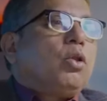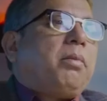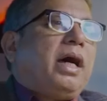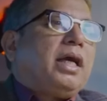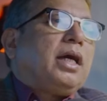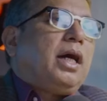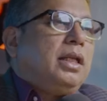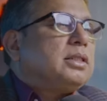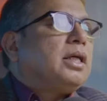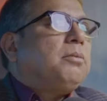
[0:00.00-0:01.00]
तो भाई
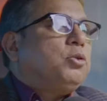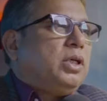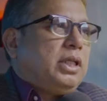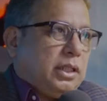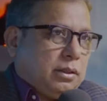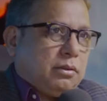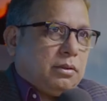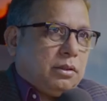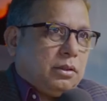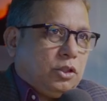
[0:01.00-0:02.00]
खालिद साहब जो है ना
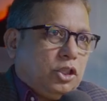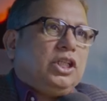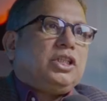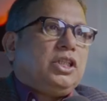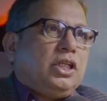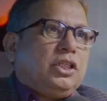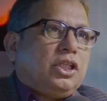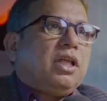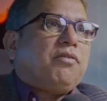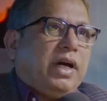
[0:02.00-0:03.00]
सीधे सीधे
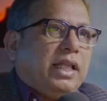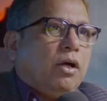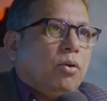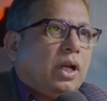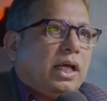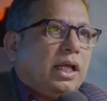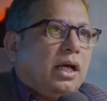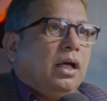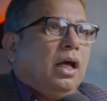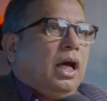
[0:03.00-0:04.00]
जितना फ़ायदा हो रहा है
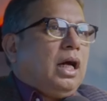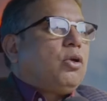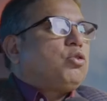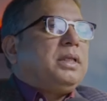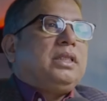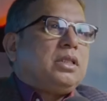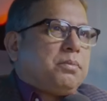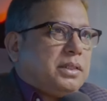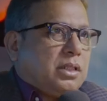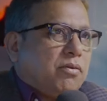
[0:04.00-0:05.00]
ना अगर उसमें
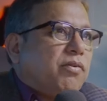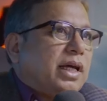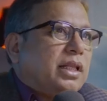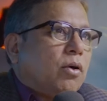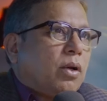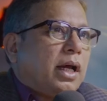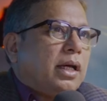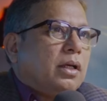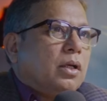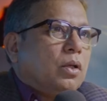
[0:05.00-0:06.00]
दस परसेंट फ़ायदा हो रहा
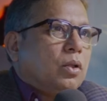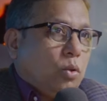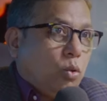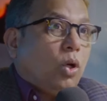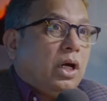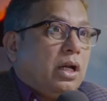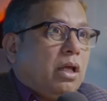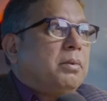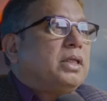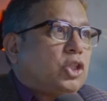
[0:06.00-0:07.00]
है दो
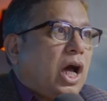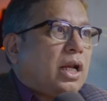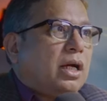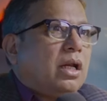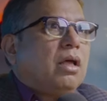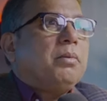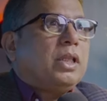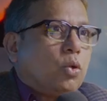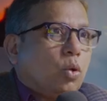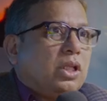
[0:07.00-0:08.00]
घंटे में चार घंटे में
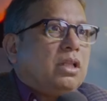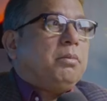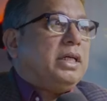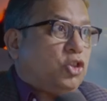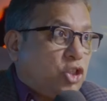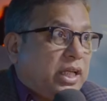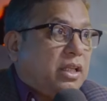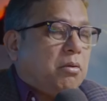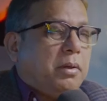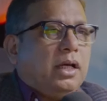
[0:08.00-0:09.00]
दो दिन में छः
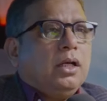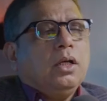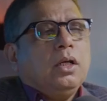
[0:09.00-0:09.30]
दिन में